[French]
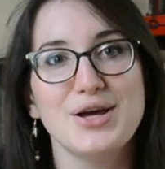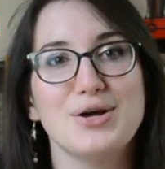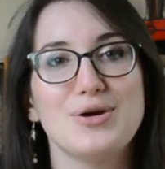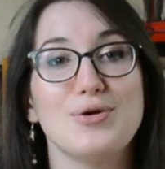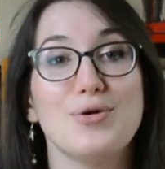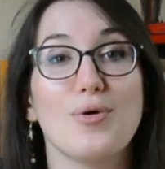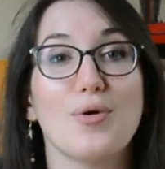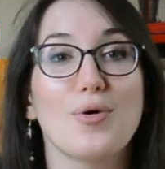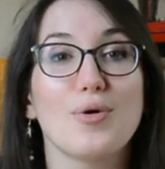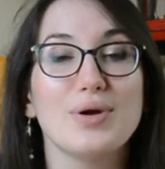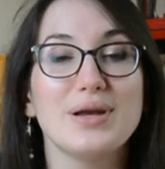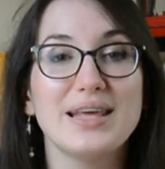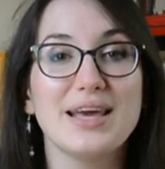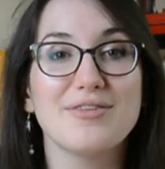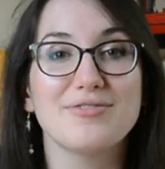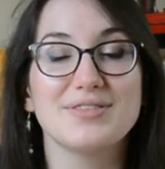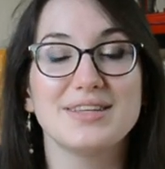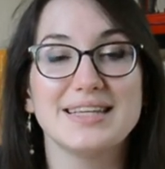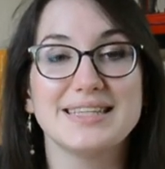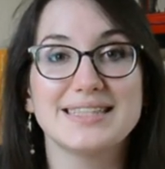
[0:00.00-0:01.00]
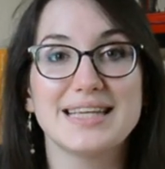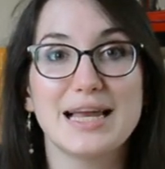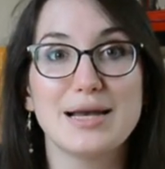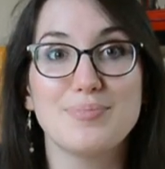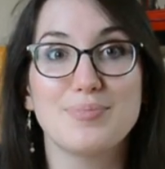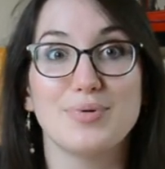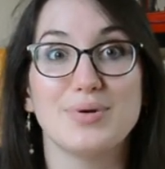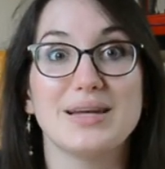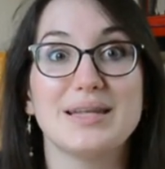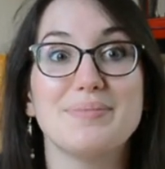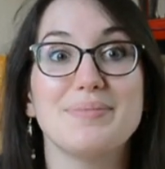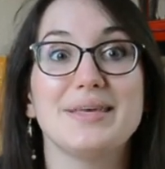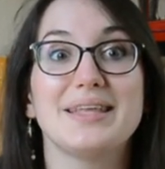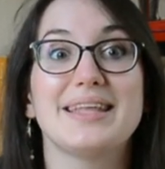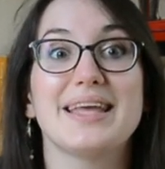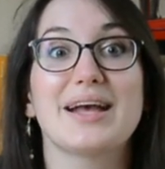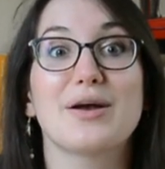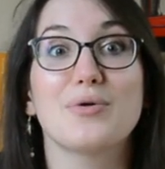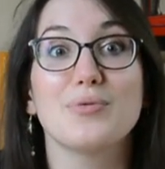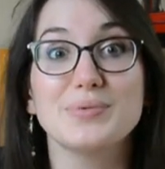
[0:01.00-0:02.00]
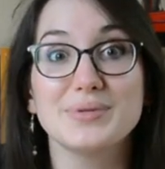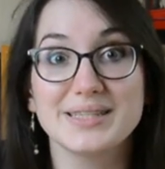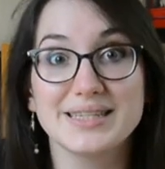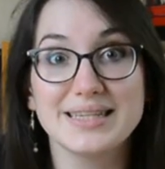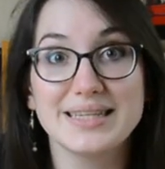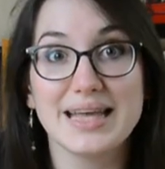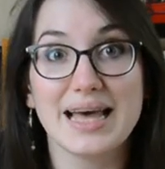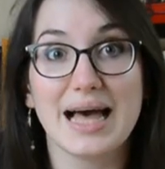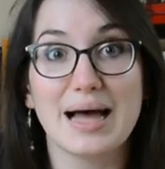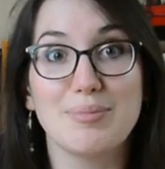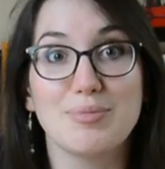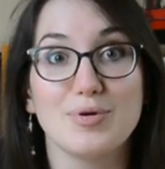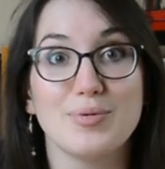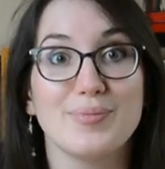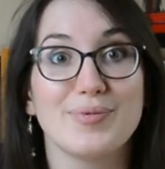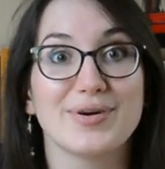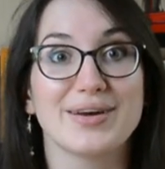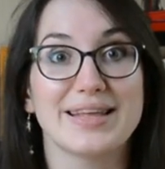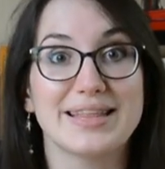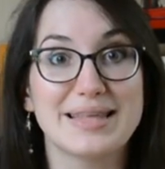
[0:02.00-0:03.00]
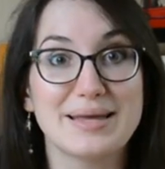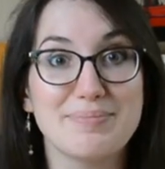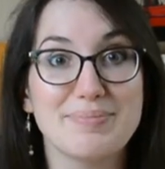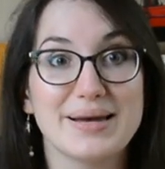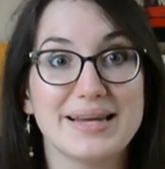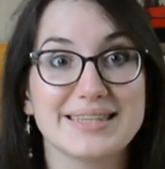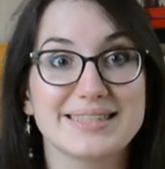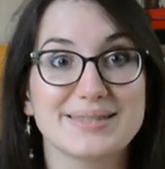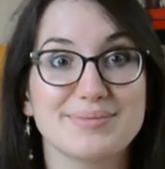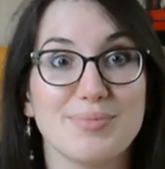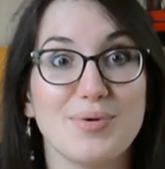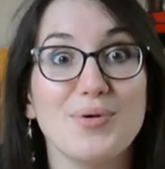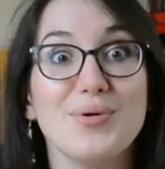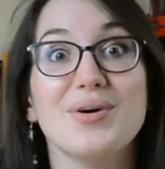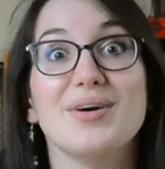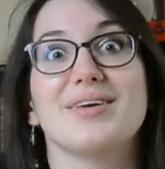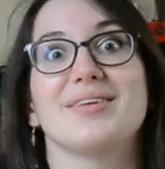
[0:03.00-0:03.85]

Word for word: le relief des Alpes limitait considérablement les déplacements,